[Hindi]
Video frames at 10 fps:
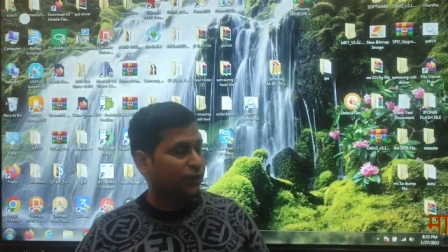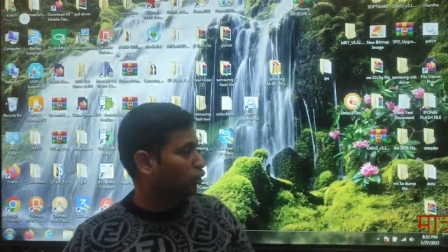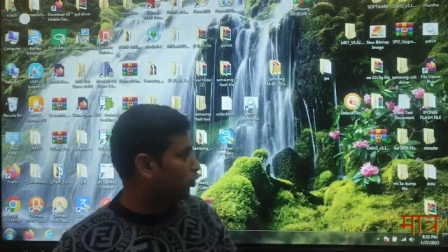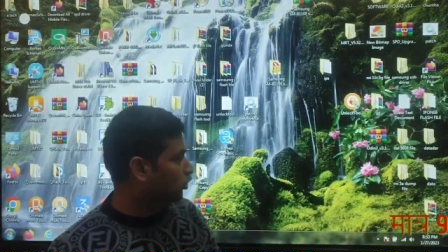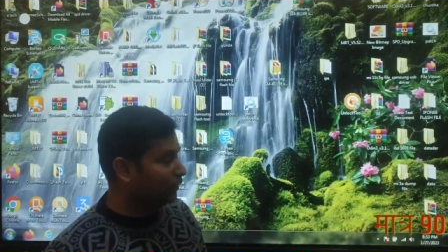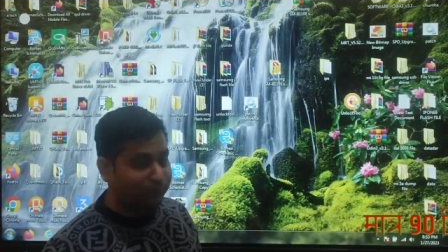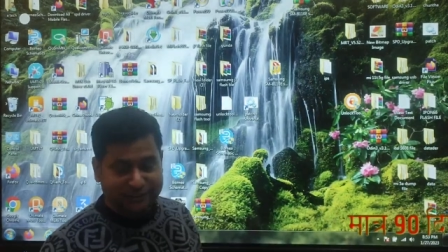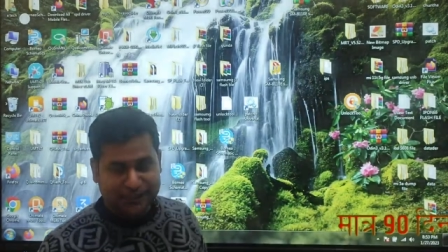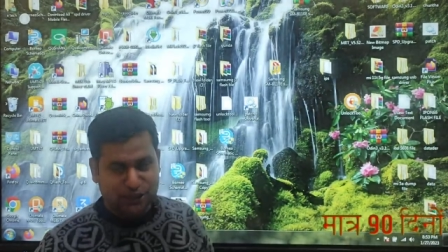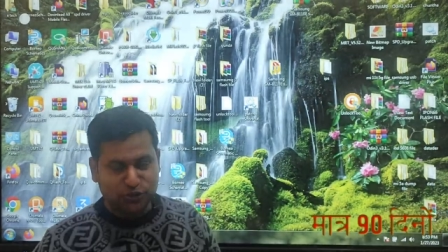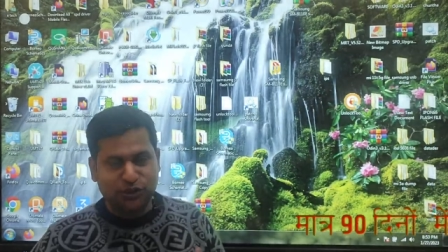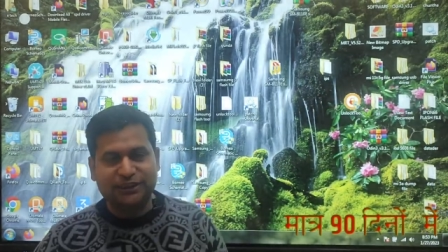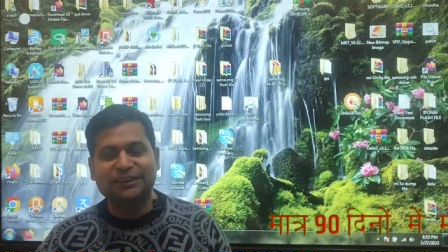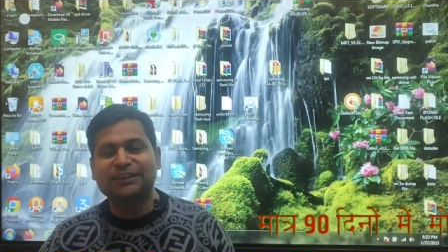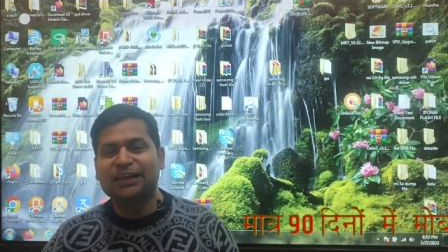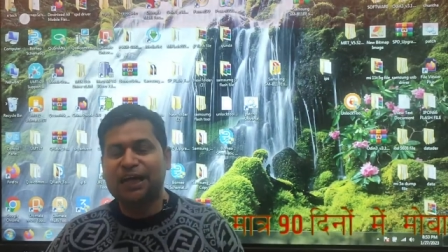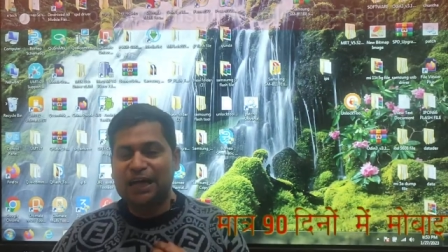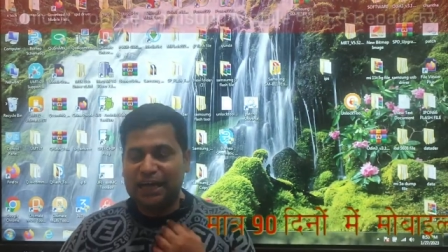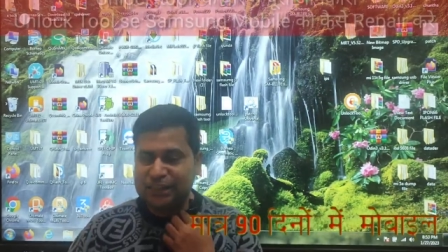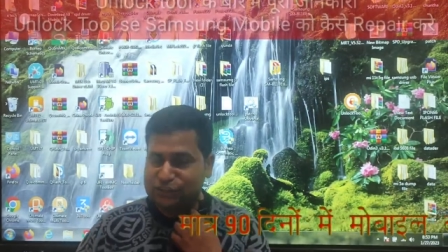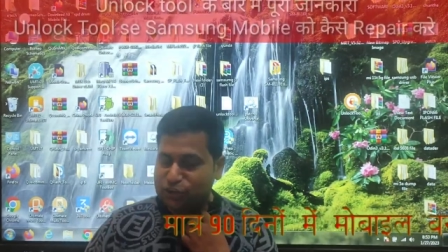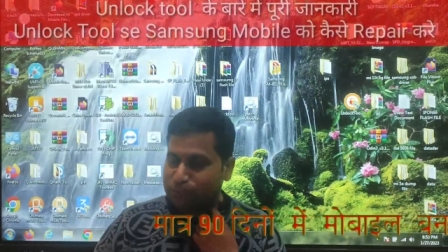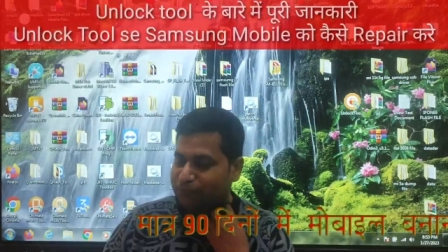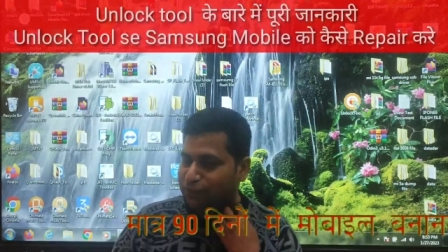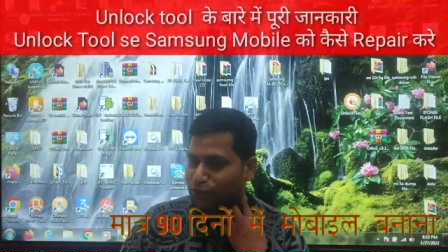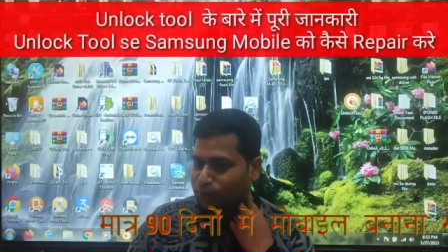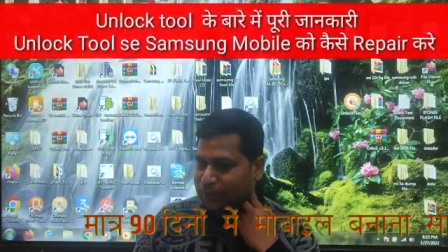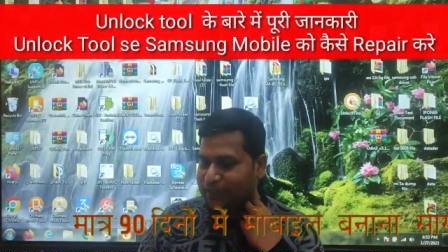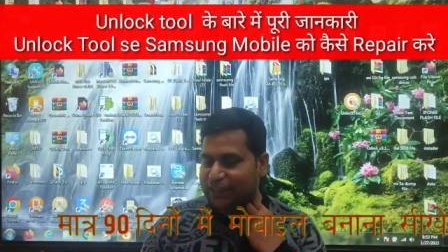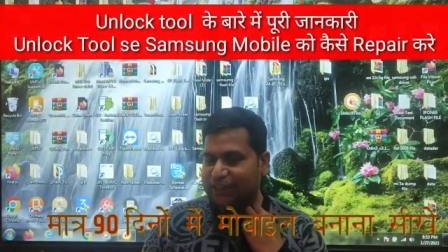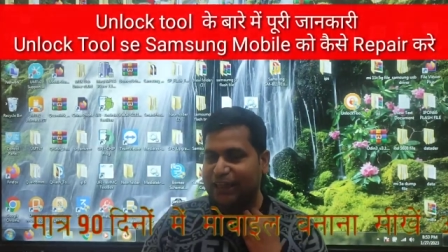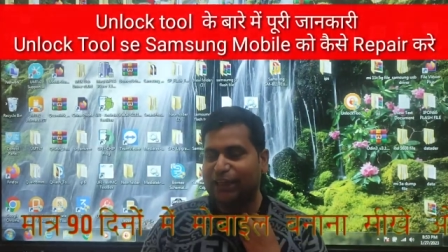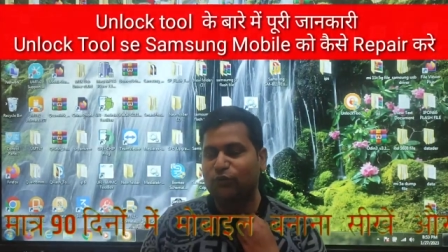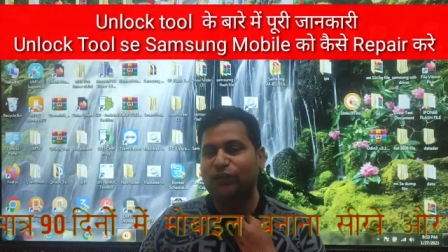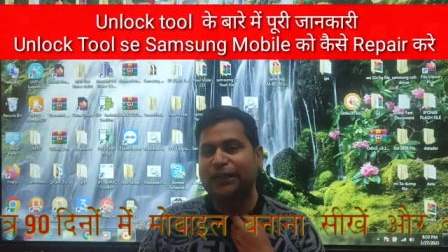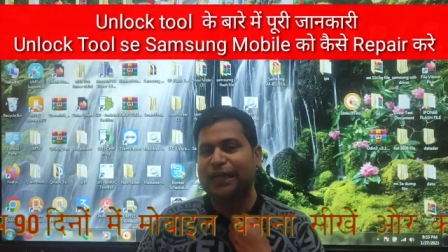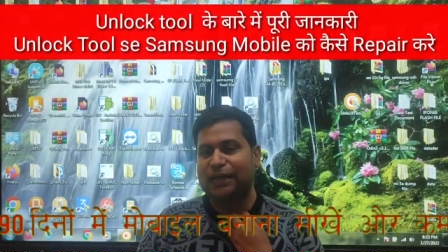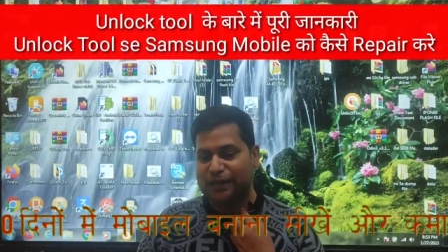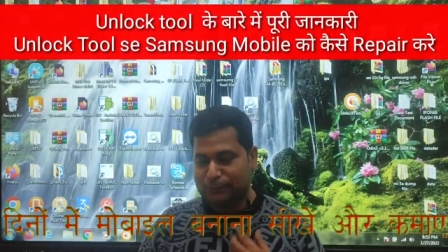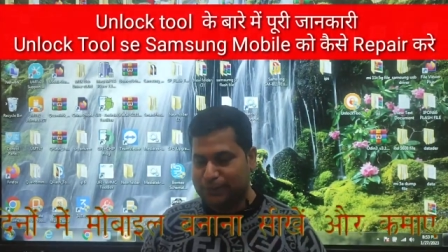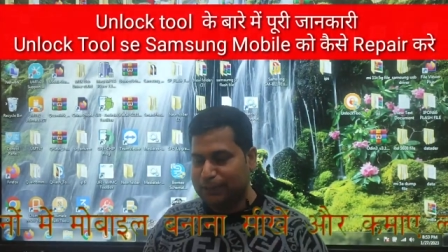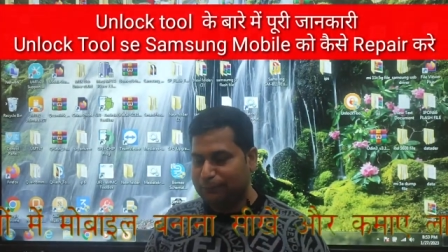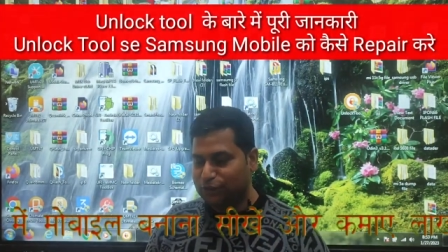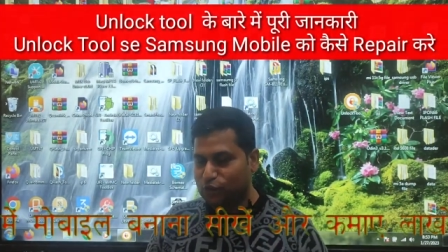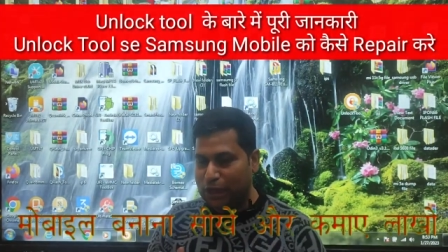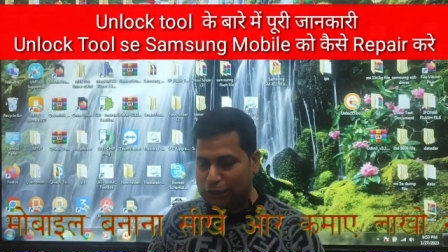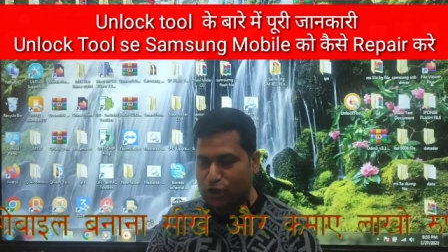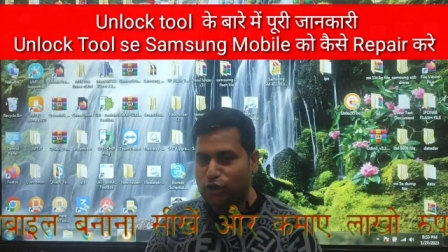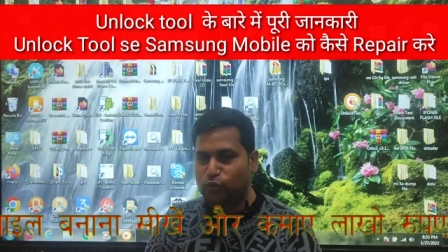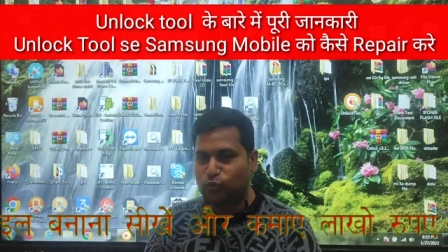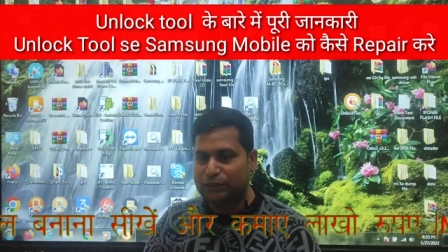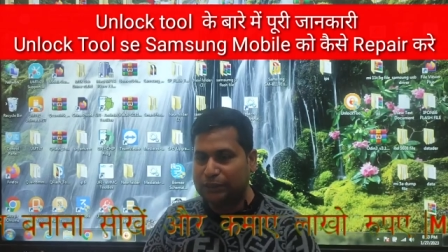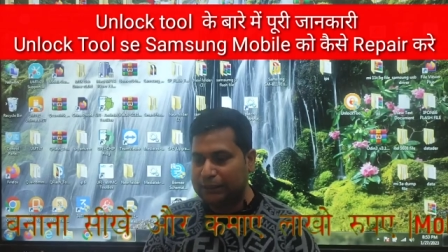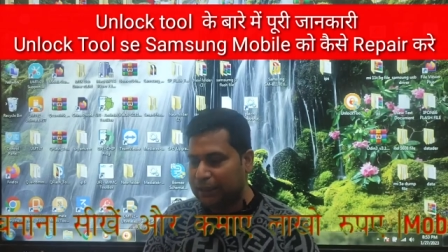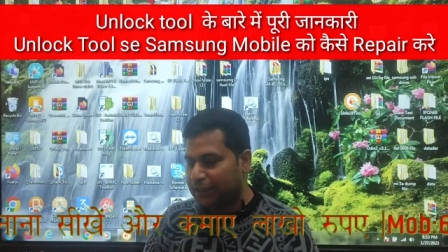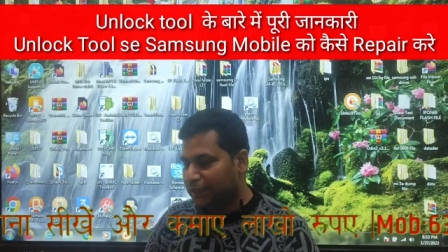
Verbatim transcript: तो नमस्कार स्टूडेंट आज की जो मैं वीडियो में लेकर के आया हूँ कि हमारे पास जो अनलॉक टूल था ना